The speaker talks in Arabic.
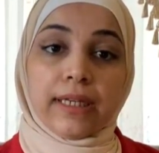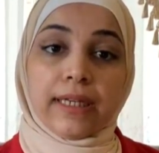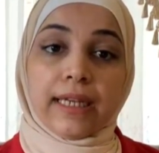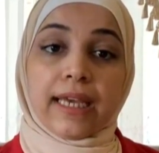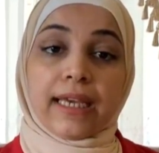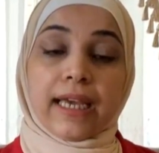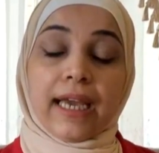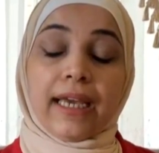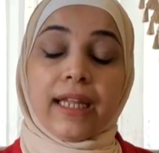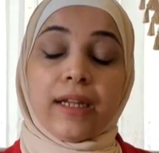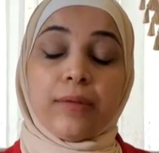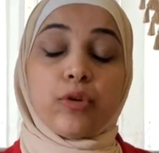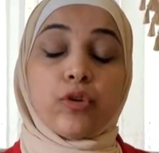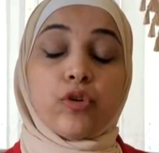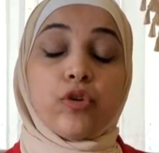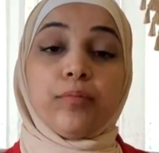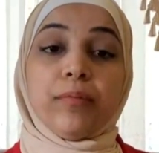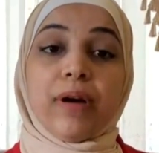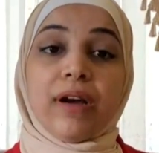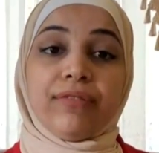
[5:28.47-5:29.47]
لهيك احيانا
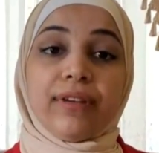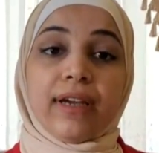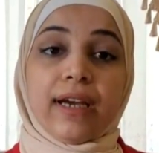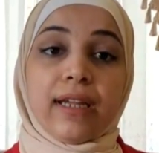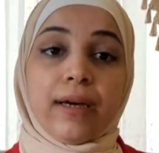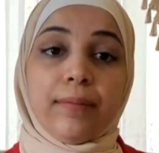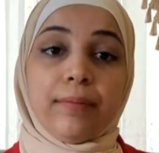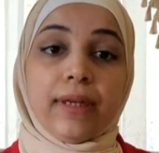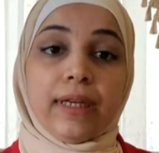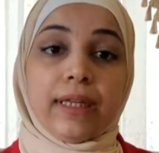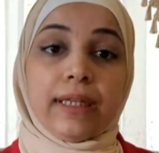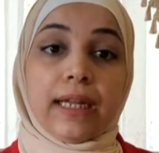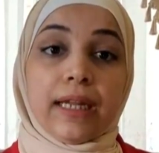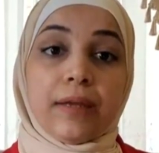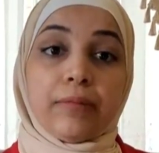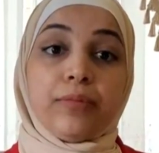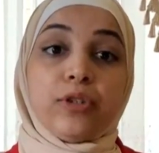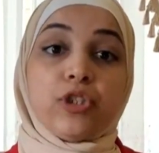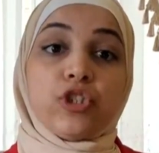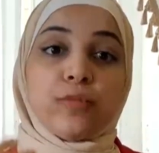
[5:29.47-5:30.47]
بيكون ما في الم
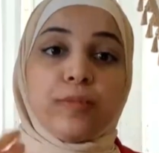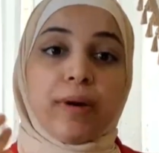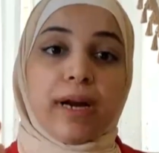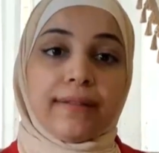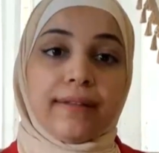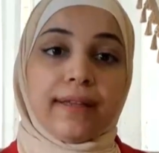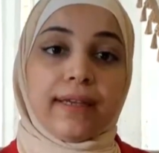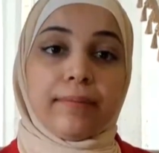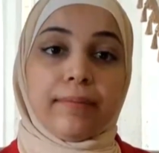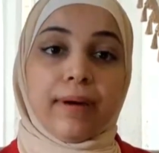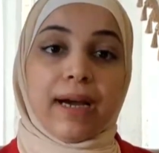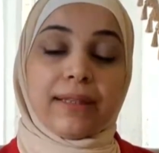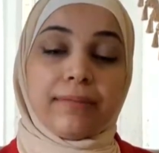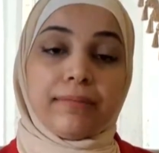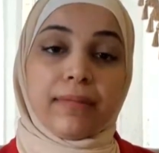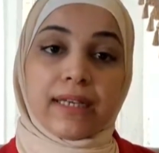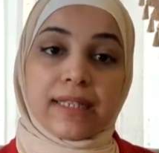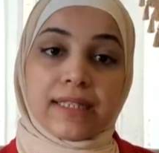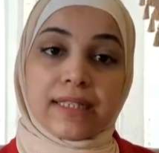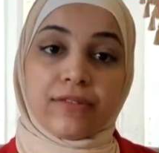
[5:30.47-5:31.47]
الالم بيجي بعدين بعد
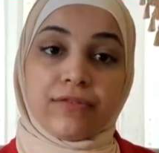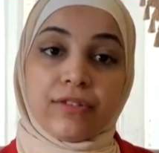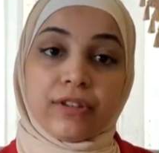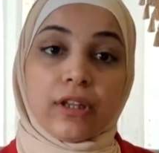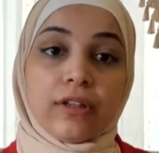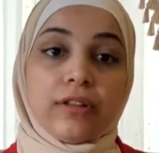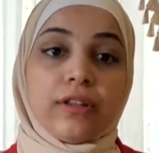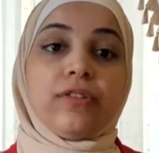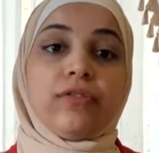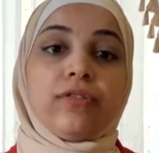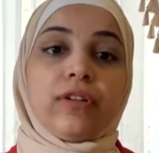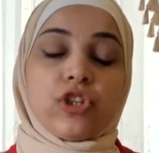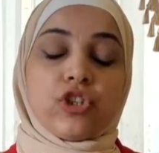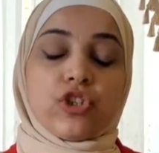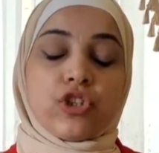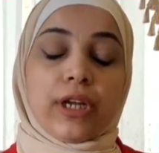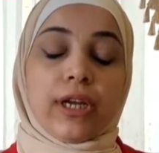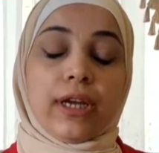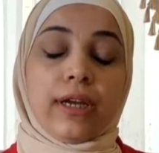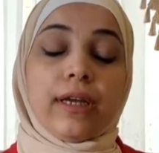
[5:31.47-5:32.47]
ما يصير في تنظيف
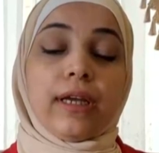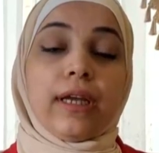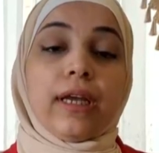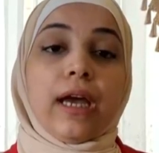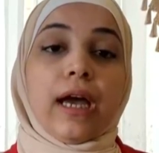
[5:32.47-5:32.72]
للجرح